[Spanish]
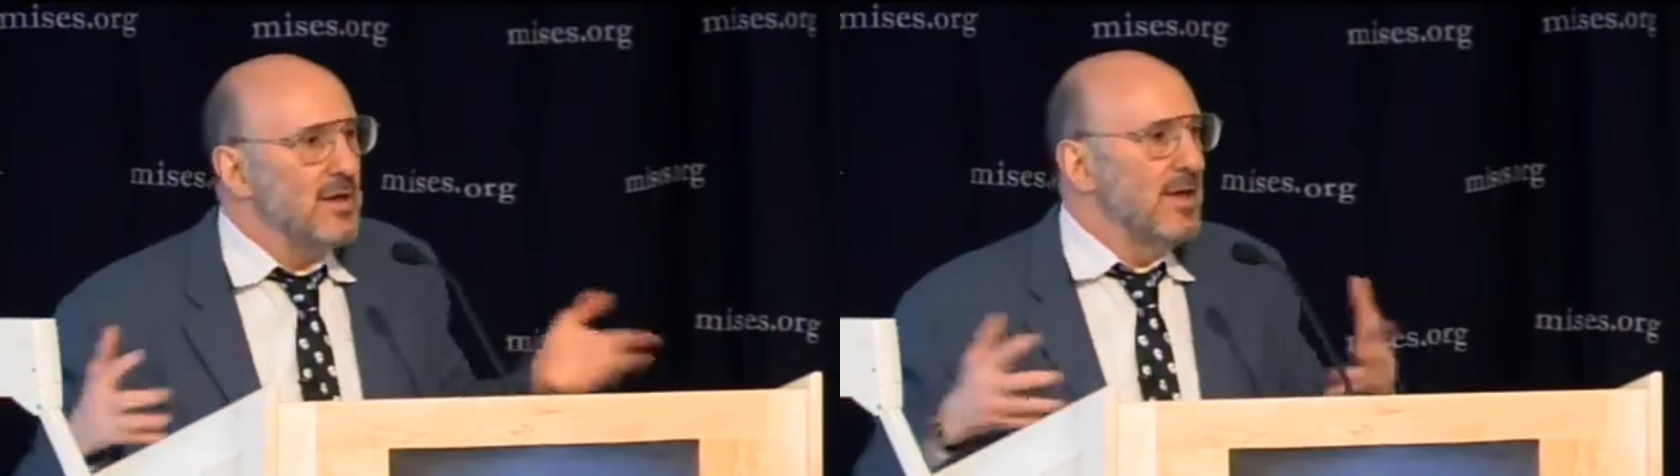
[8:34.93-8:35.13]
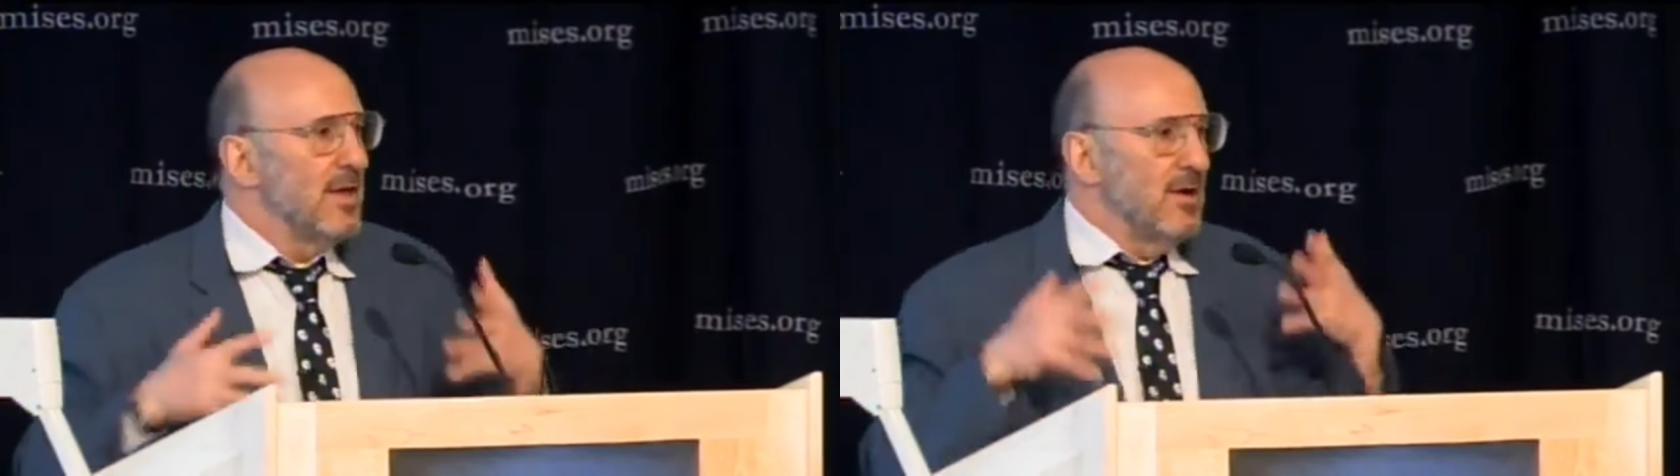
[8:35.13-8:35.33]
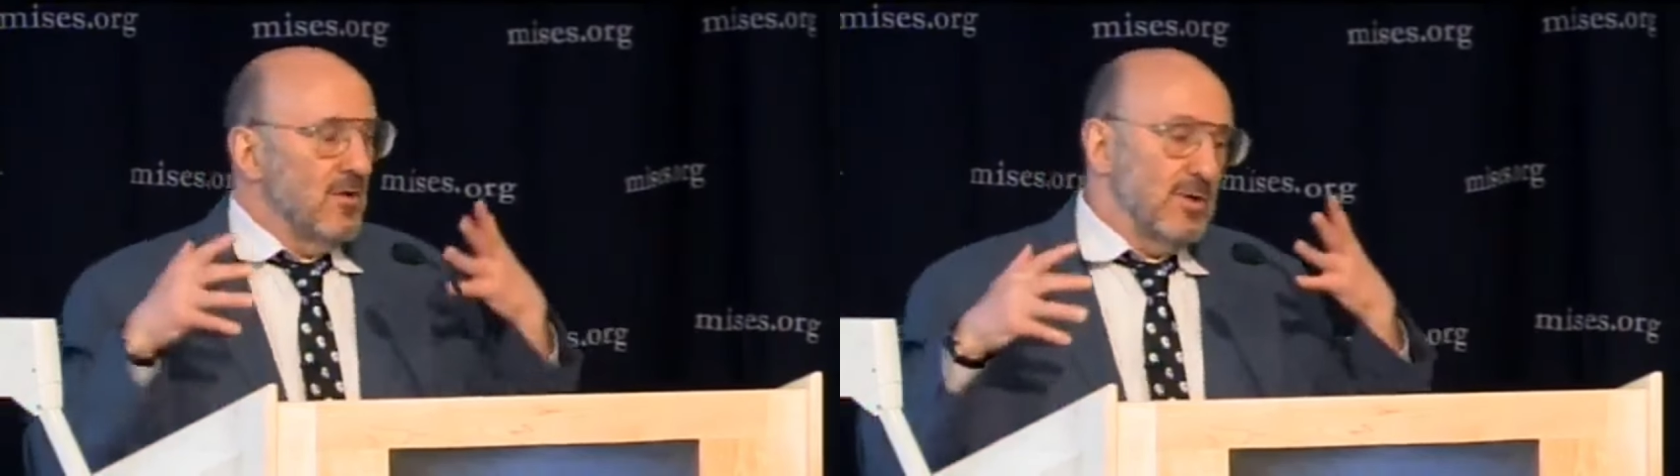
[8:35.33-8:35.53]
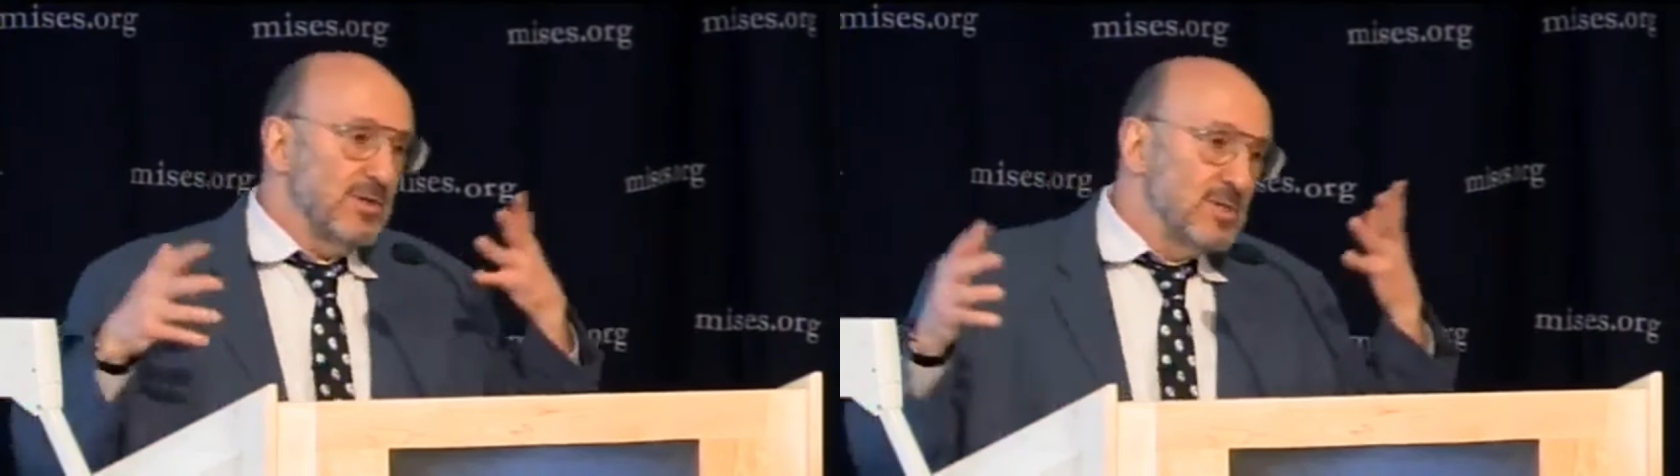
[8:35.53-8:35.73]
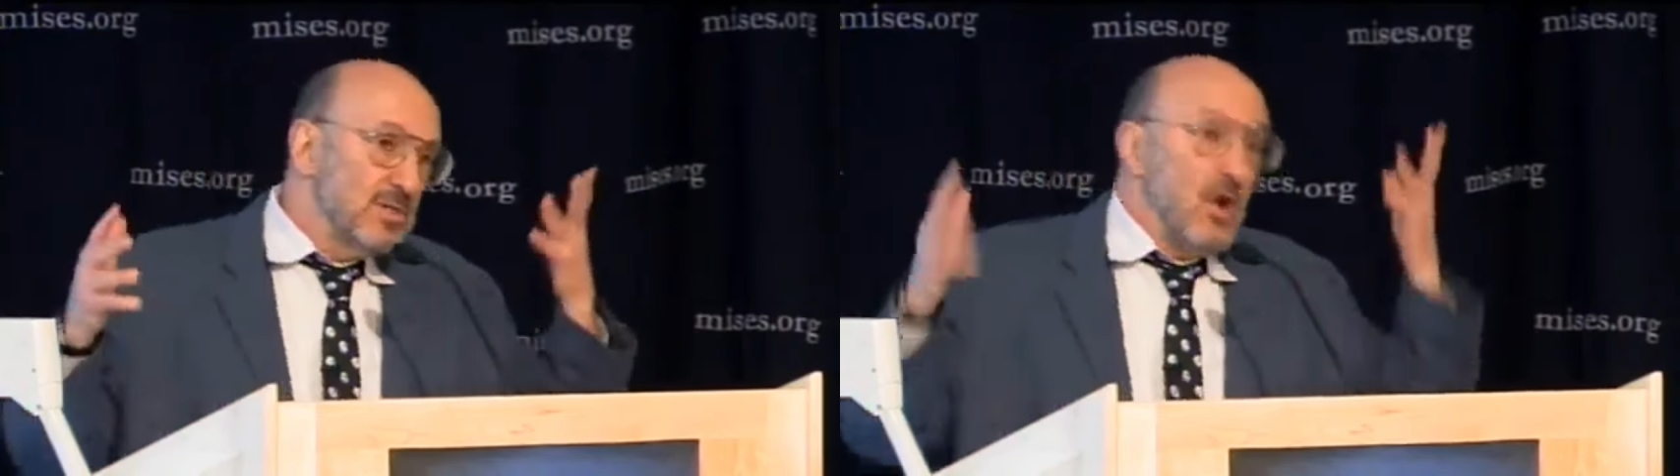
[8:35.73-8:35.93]
o al menos
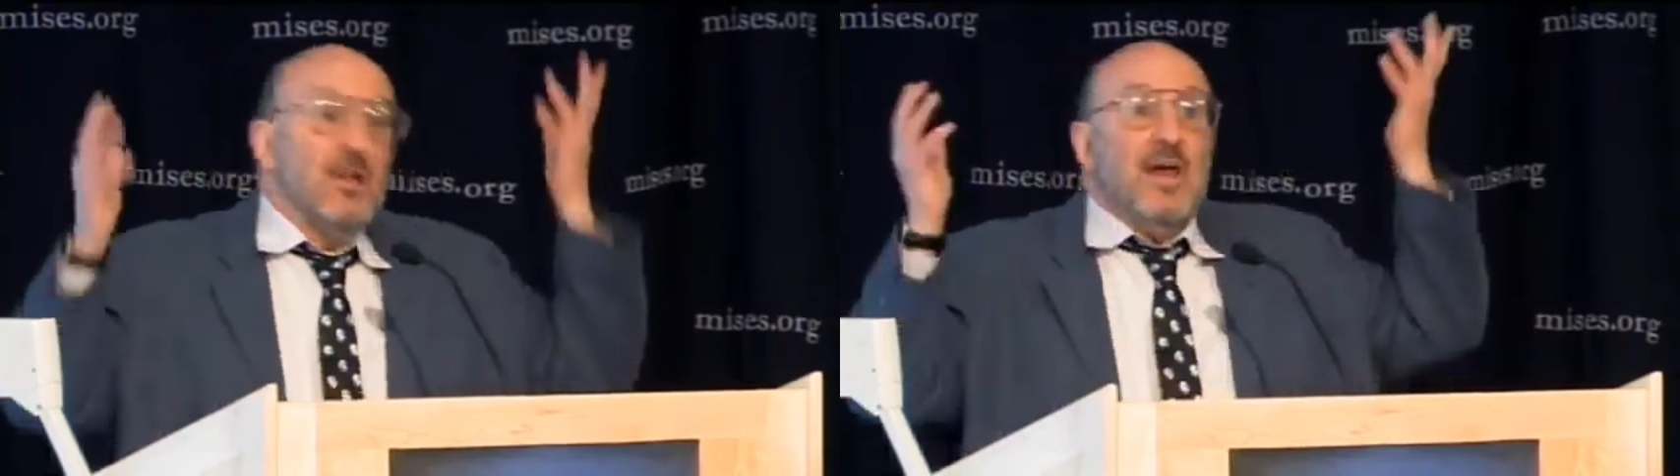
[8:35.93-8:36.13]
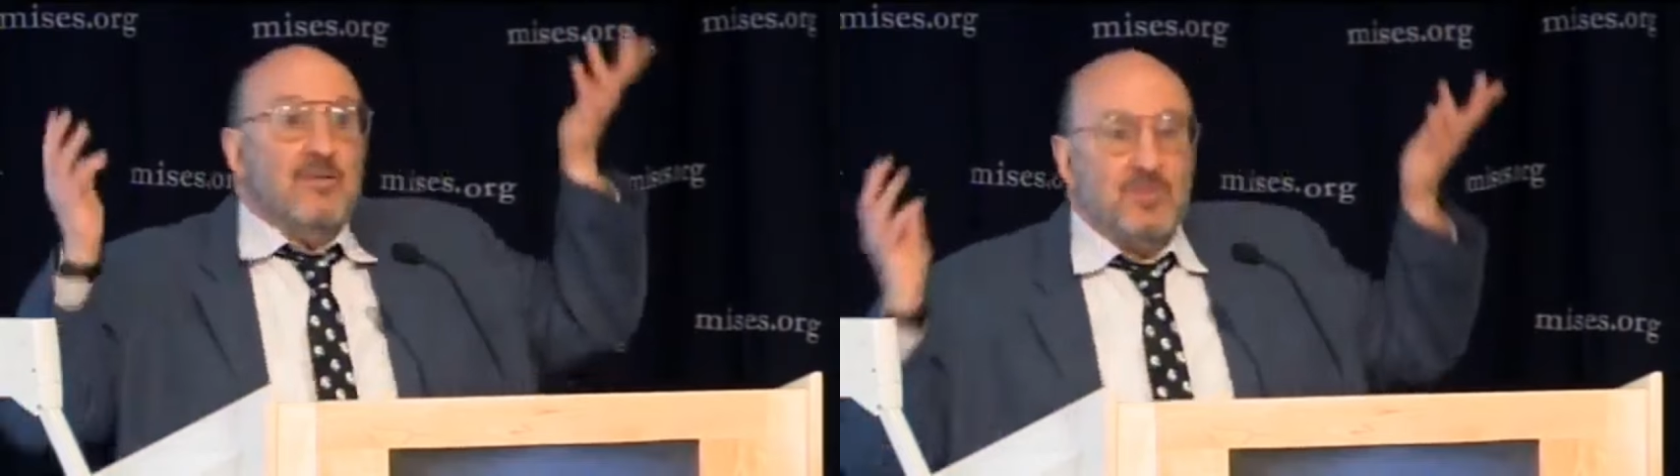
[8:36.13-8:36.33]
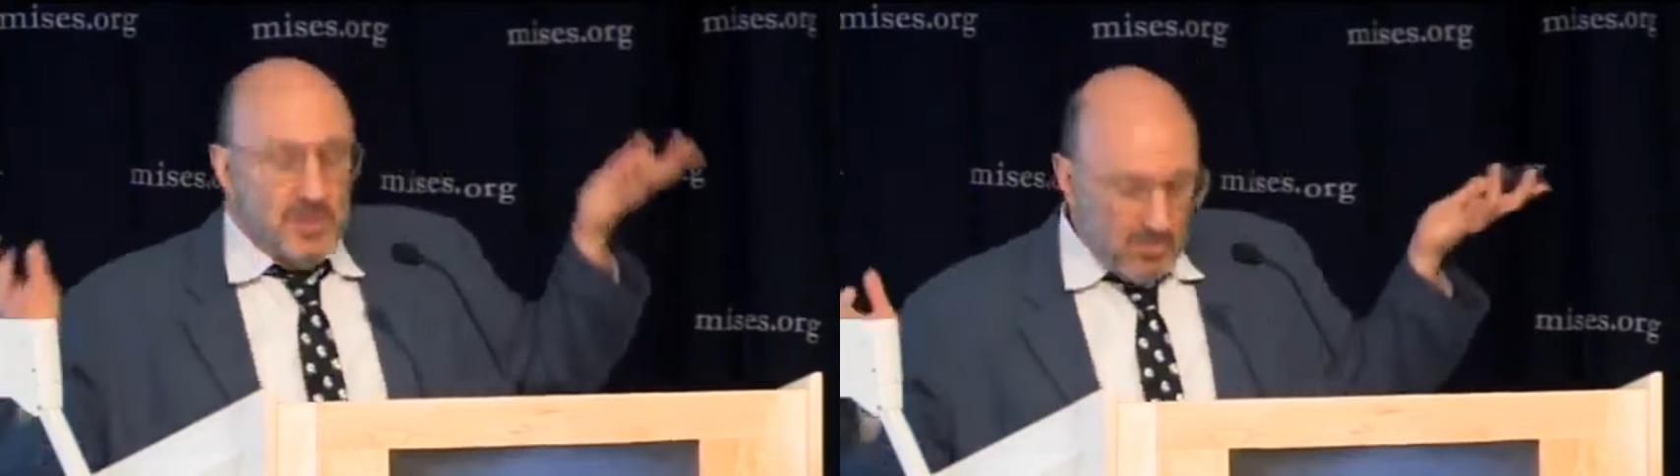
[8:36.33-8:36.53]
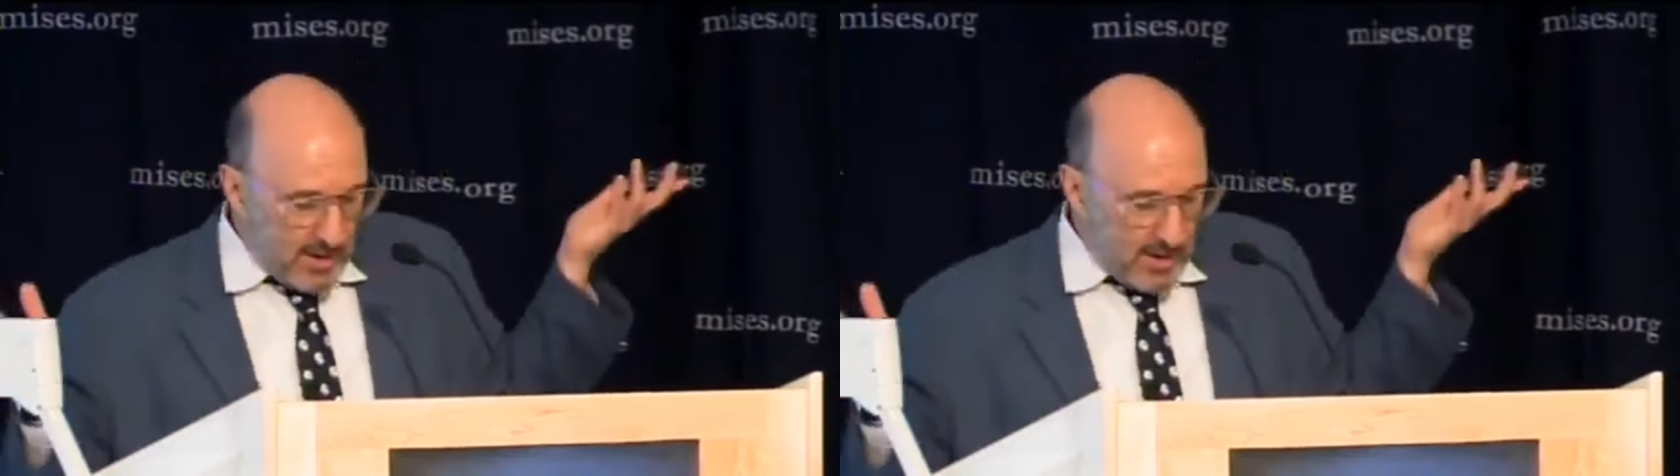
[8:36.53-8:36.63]
poco regulado por el